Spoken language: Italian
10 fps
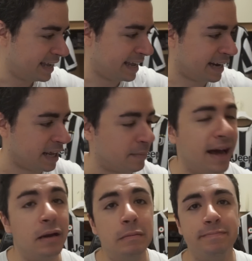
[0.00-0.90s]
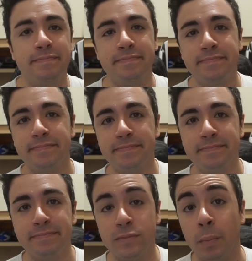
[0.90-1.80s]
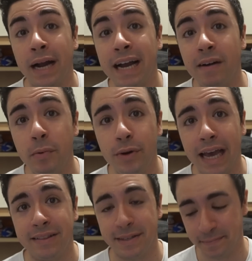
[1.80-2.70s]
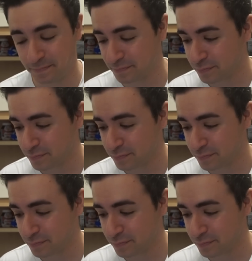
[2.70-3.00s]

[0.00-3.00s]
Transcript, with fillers: e Neymar? Non mancava più niente.